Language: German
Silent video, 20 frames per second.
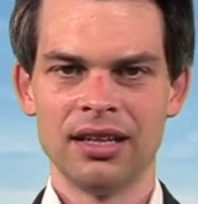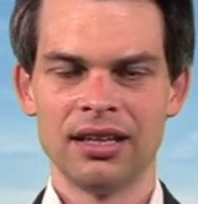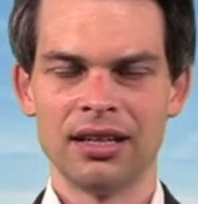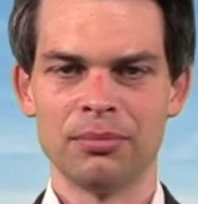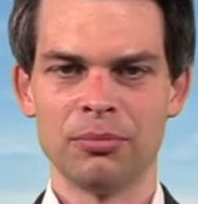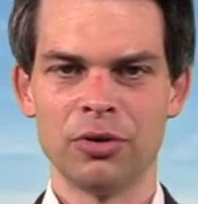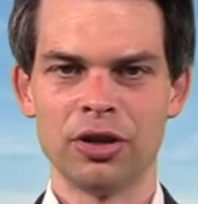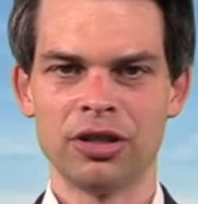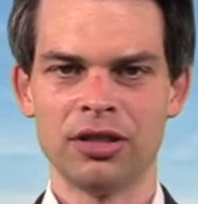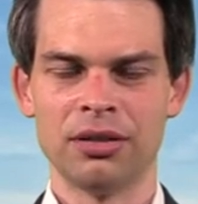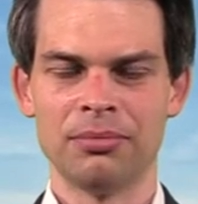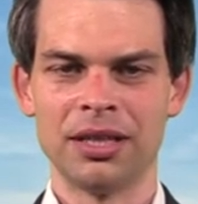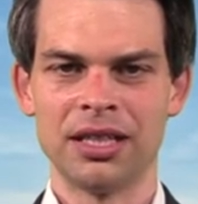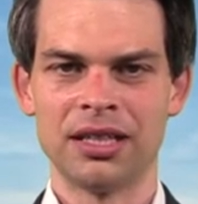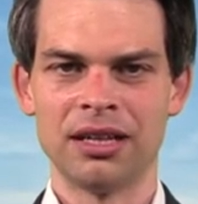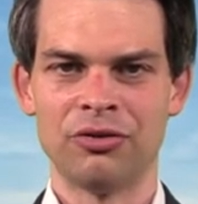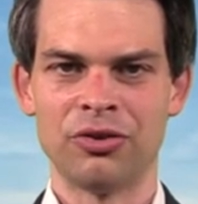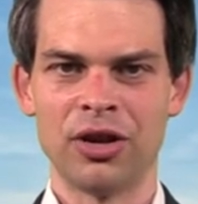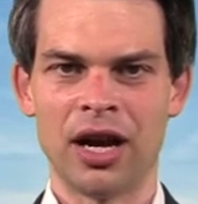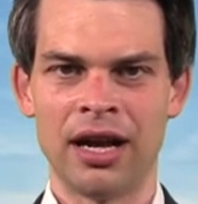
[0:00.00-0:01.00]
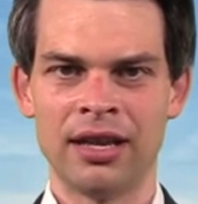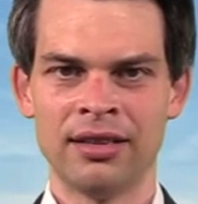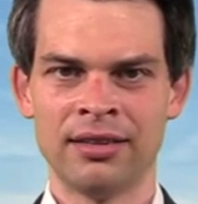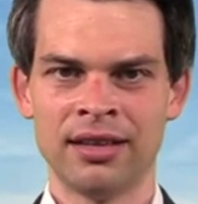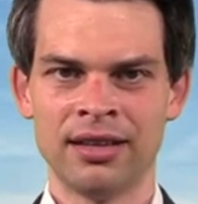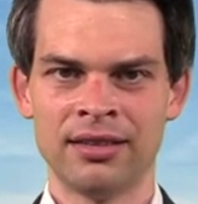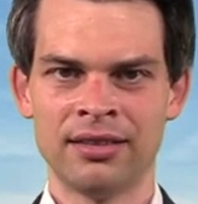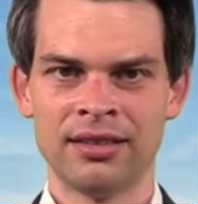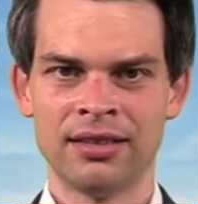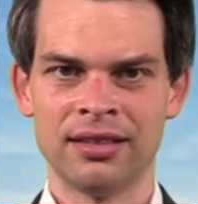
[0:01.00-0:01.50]
Ich möchte mich dafür
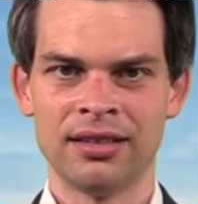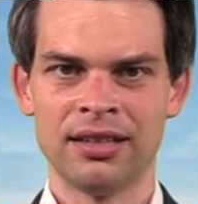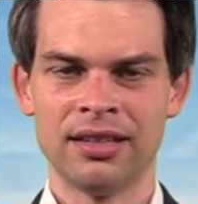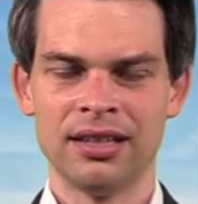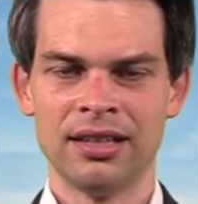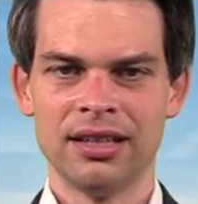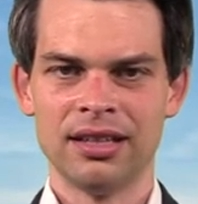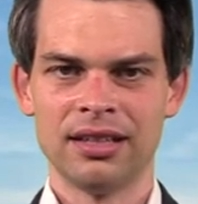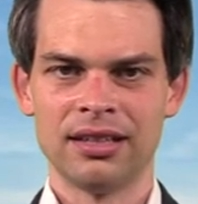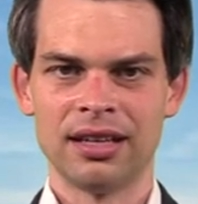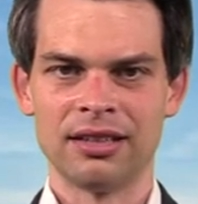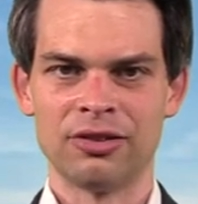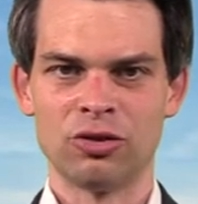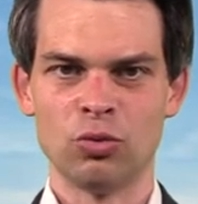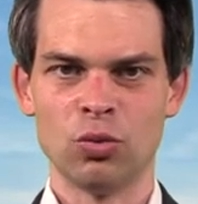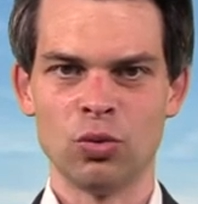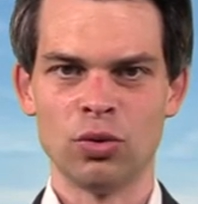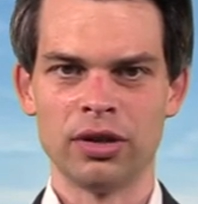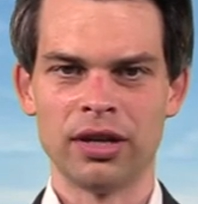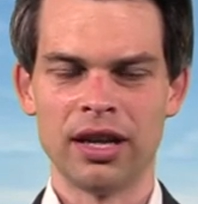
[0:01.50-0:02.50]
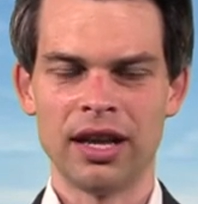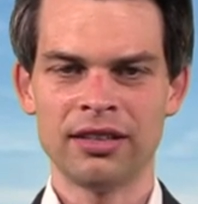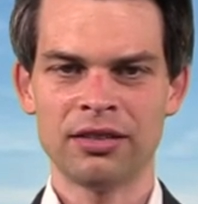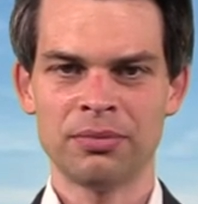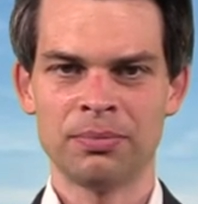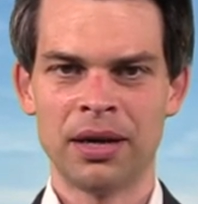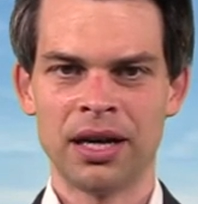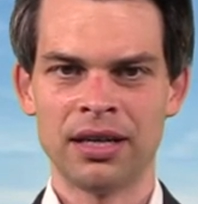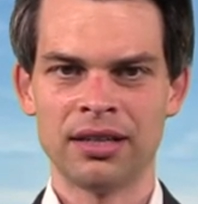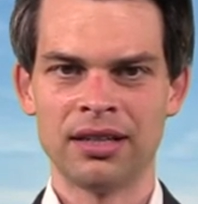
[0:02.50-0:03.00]
einsetzen, dass U- und
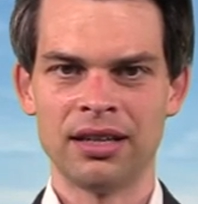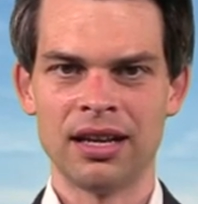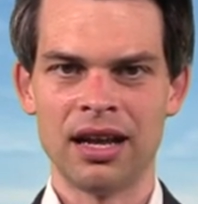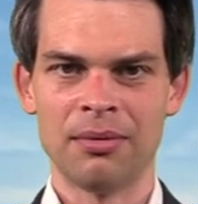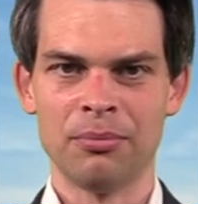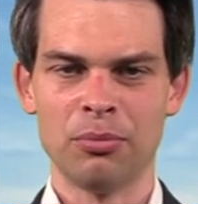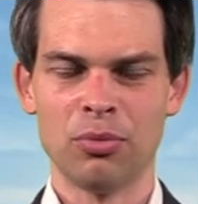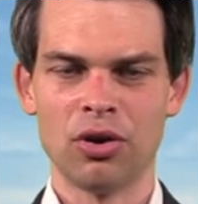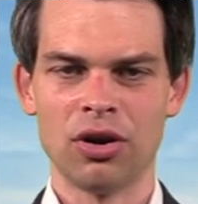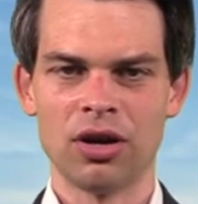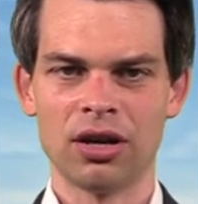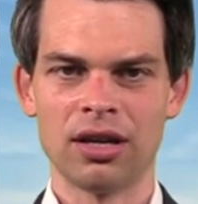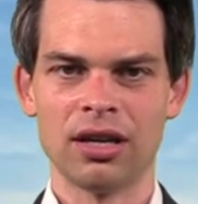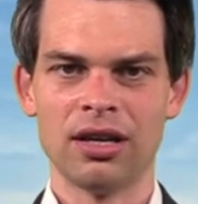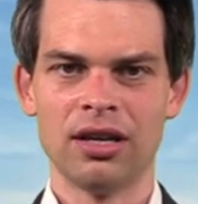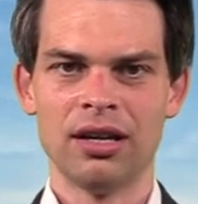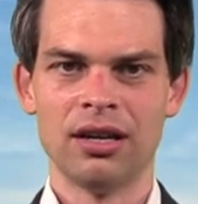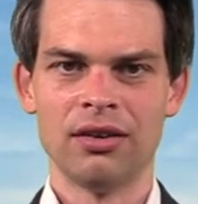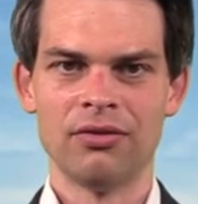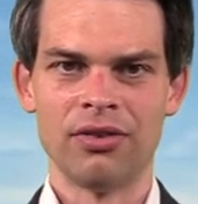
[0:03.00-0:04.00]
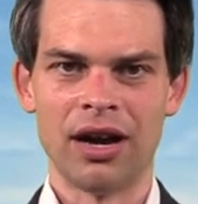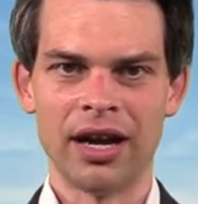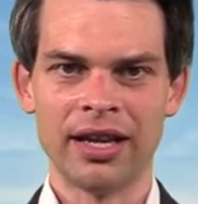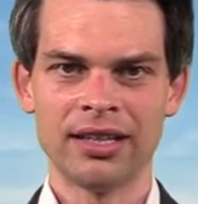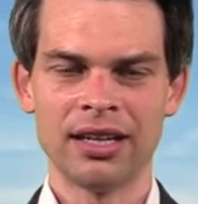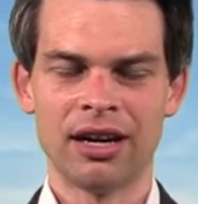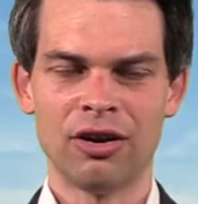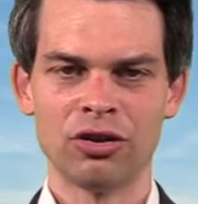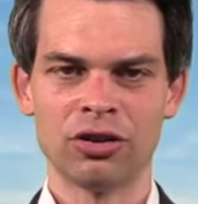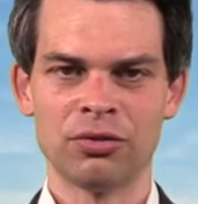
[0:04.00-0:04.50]
S-Bahn in Hamburg
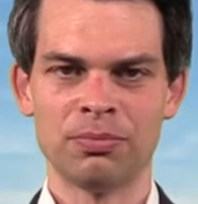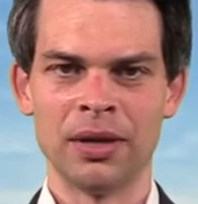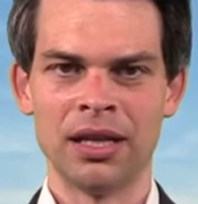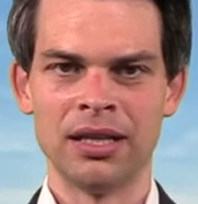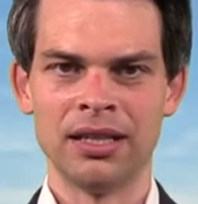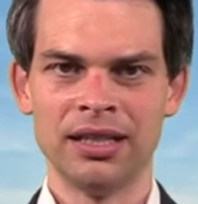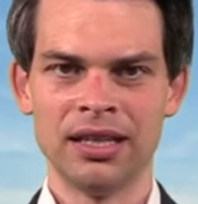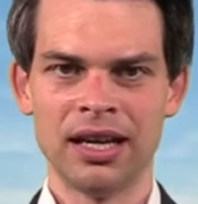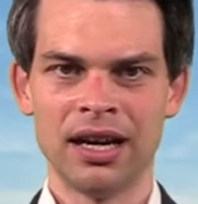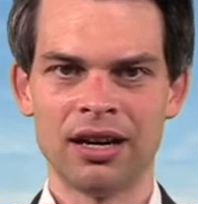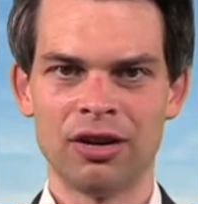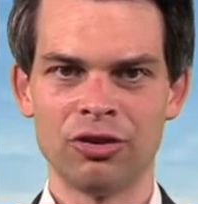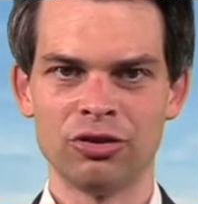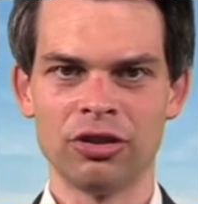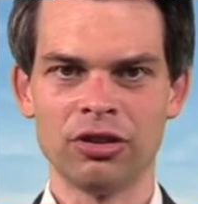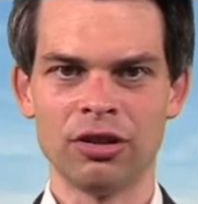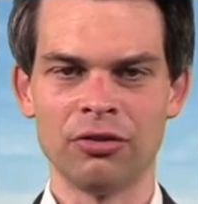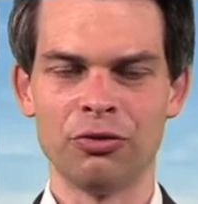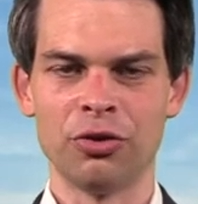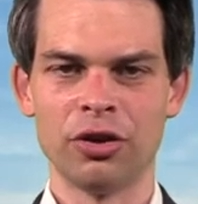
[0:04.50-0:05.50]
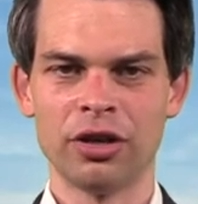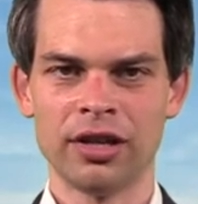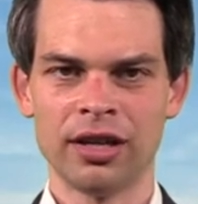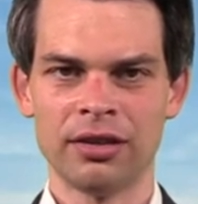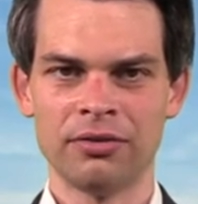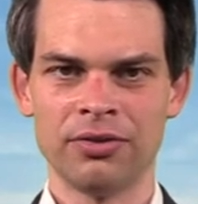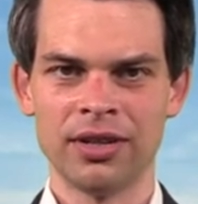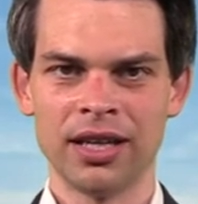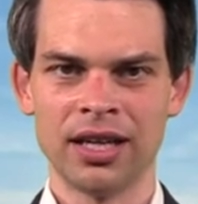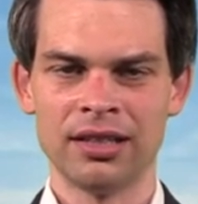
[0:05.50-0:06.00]
weiter aus Berlin heraus
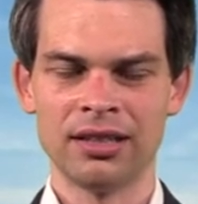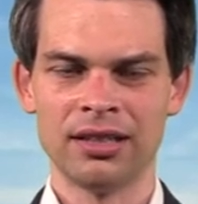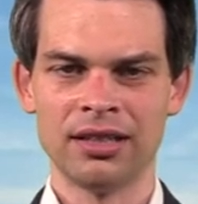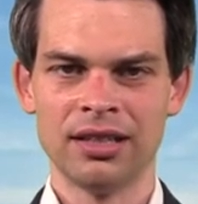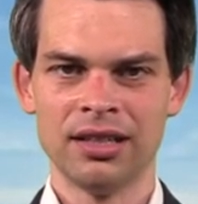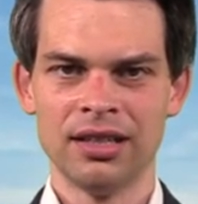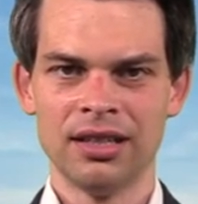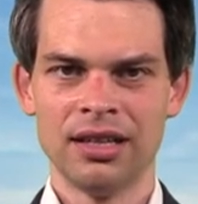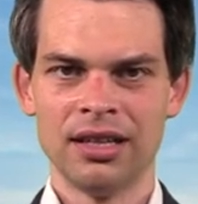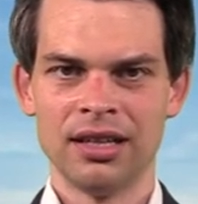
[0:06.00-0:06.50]
gefördert werden,